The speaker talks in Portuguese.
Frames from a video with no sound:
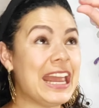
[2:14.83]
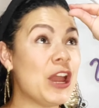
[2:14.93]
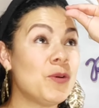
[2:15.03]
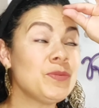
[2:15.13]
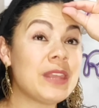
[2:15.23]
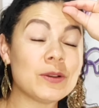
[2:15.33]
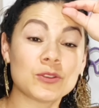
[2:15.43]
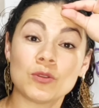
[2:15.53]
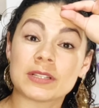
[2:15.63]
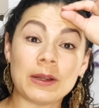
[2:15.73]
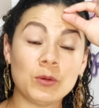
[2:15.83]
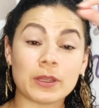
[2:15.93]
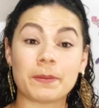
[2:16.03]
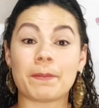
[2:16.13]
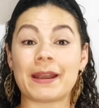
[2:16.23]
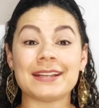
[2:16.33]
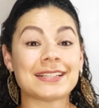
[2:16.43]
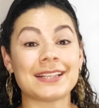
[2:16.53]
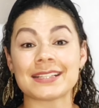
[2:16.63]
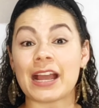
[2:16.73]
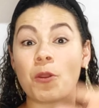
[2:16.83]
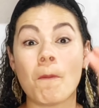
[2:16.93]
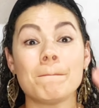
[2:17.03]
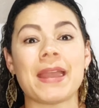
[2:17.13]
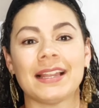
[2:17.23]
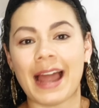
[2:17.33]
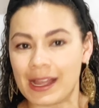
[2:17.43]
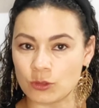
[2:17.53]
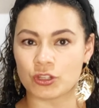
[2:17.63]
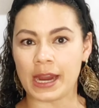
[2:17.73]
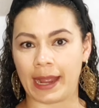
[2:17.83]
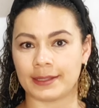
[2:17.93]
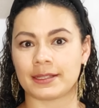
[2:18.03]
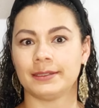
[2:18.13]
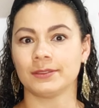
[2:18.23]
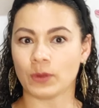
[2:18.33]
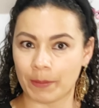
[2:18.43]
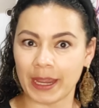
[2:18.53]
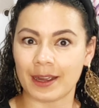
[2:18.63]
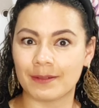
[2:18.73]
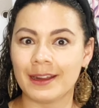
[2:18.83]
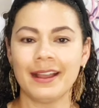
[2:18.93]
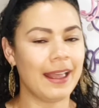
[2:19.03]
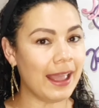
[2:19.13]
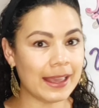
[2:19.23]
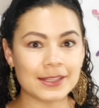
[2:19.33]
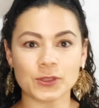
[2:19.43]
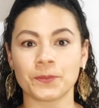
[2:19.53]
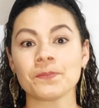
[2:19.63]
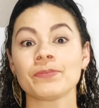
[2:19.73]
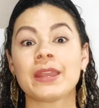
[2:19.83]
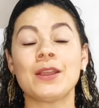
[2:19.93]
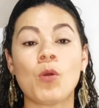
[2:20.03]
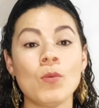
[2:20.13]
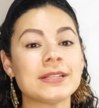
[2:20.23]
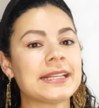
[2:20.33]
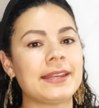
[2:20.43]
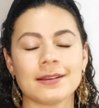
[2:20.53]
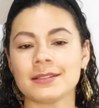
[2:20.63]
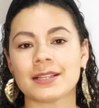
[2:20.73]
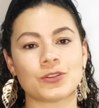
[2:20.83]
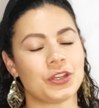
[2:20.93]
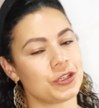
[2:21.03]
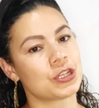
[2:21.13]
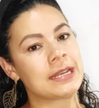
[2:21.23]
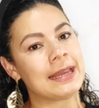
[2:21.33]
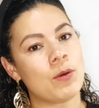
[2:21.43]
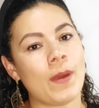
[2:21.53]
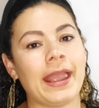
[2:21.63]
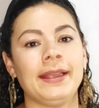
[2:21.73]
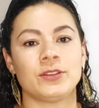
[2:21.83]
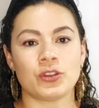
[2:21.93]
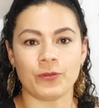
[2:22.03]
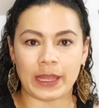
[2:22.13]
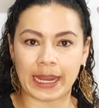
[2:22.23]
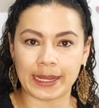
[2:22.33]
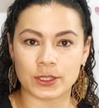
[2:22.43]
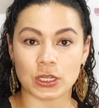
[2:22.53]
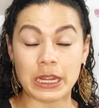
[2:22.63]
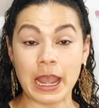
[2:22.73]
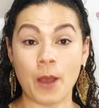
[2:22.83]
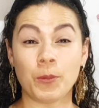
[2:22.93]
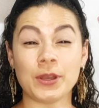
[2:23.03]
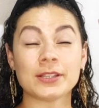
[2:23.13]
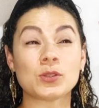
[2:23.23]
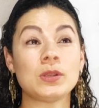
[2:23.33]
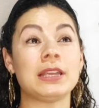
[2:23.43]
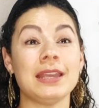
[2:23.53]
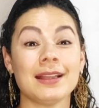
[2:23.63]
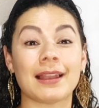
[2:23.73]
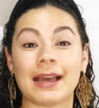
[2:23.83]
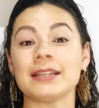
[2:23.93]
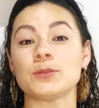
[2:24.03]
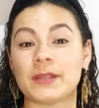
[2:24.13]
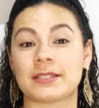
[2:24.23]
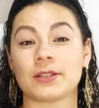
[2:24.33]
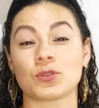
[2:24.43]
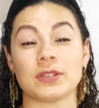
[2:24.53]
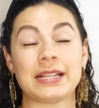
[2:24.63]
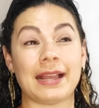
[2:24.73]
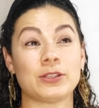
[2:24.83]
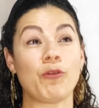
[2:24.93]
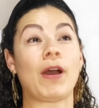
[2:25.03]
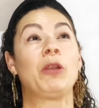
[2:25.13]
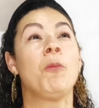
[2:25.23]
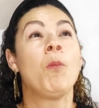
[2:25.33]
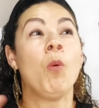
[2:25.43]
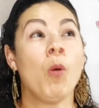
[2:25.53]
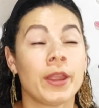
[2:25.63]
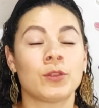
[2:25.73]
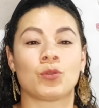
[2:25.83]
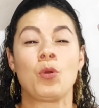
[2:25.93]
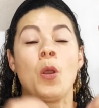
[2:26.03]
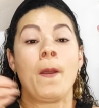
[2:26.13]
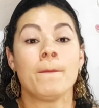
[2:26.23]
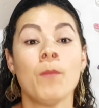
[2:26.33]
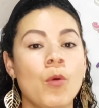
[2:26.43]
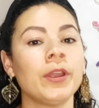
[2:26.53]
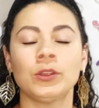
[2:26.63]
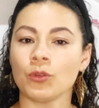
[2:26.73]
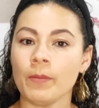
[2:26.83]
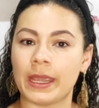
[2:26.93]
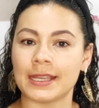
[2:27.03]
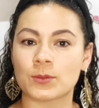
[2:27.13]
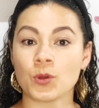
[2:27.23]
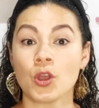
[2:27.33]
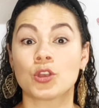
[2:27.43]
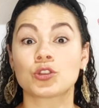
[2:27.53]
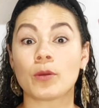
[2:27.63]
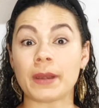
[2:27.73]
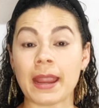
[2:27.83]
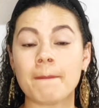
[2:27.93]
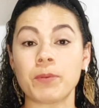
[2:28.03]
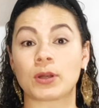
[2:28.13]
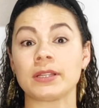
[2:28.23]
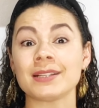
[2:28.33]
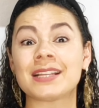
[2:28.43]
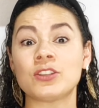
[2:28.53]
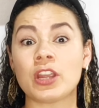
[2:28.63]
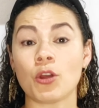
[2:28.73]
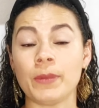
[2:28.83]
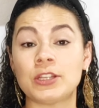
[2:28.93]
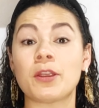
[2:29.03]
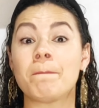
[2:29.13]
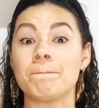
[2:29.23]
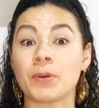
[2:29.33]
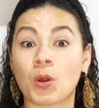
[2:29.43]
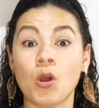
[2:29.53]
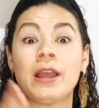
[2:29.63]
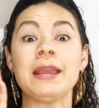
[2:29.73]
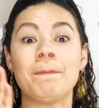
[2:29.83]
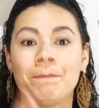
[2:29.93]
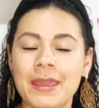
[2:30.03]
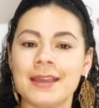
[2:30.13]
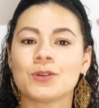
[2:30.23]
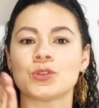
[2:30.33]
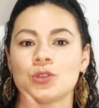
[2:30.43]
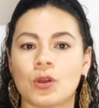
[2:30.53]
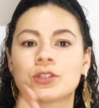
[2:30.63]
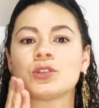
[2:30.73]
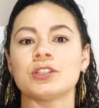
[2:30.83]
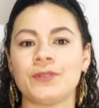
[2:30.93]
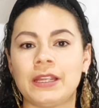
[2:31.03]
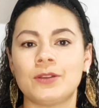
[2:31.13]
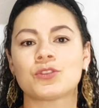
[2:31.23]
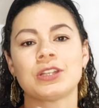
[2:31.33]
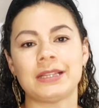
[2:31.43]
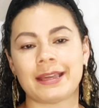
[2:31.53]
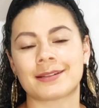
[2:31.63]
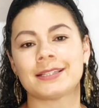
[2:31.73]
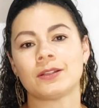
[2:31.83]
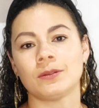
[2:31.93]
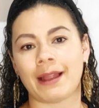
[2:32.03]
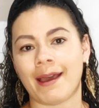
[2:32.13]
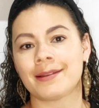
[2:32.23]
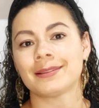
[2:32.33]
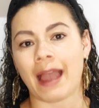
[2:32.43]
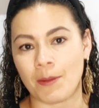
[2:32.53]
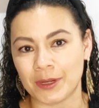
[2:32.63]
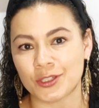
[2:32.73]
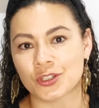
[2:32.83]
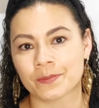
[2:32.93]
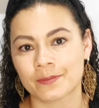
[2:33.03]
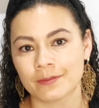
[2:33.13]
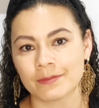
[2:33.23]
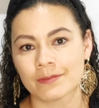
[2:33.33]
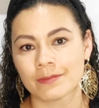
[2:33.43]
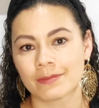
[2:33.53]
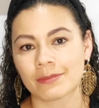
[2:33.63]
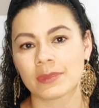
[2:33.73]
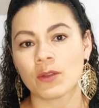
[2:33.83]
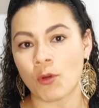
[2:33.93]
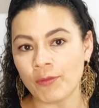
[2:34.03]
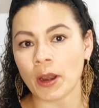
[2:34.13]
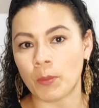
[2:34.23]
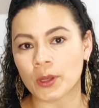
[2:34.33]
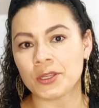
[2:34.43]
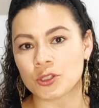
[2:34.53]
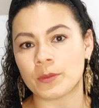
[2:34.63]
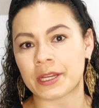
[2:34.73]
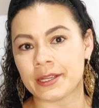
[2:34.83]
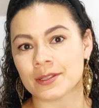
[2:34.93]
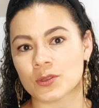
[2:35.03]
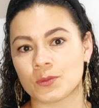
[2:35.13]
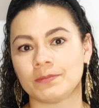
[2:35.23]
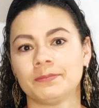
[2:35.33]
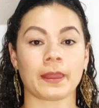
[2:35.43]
é um Deus nos acuda, porque parece que você saiu pelado de casa, não é mesmo? É isso. E com as crianças, gente, não é diferente. Por isso que lá nas minhas redes sociais eu falo muito, muito mesmo, sobre a importância de realmente proibir os nossos filhos de ter celular e tablet. Vamos falar um pouquinho sobre isso?